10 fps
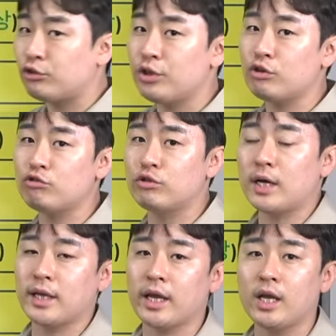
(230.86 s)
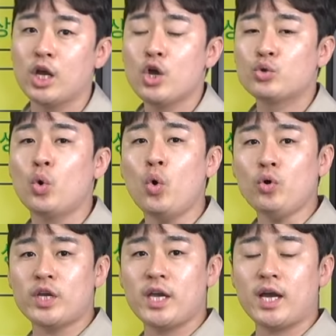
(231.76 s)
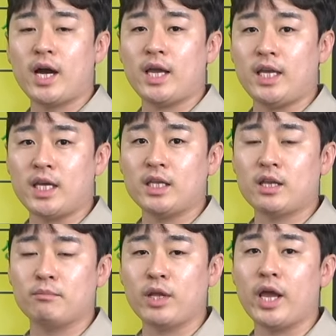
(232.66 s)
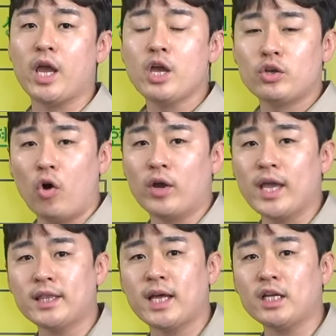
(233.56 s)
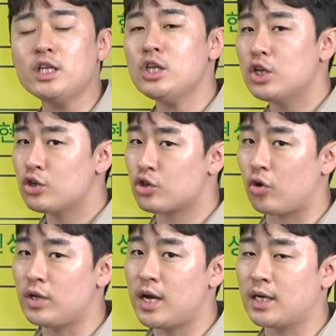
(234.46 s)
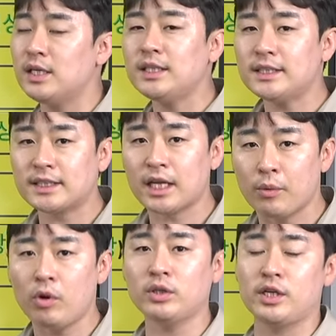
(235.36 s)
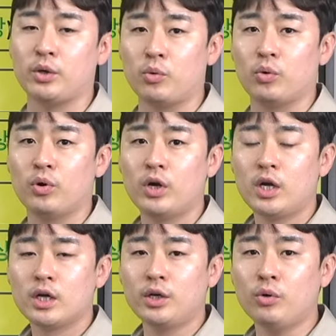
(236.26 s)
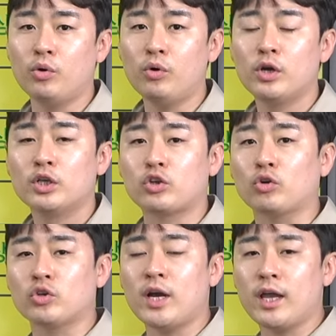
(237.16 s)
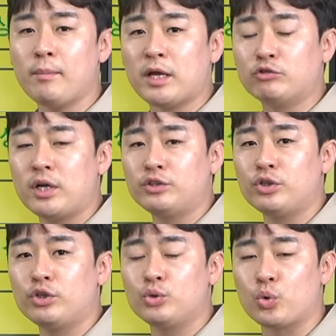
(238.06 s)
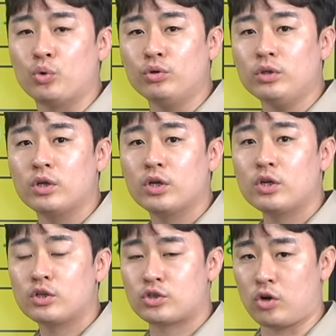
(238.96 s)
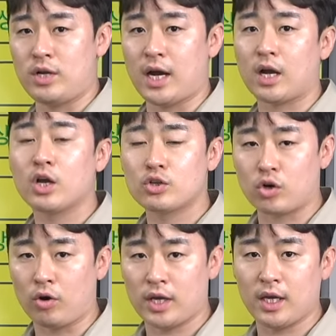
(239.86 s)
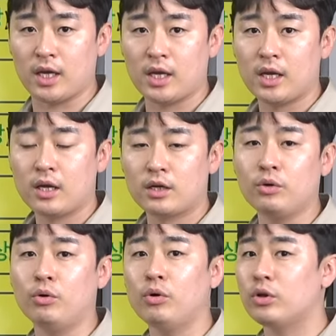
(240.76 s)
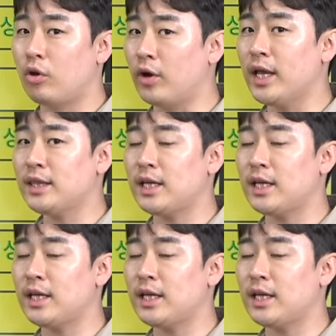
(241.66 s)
수 있는 구간에 좋은 기회가 있기 때문에 여기에 따른 전략을 세워드리고 그리고 적절하게 매수할 수 있는 좋은 전략, 적기 그리고 여기에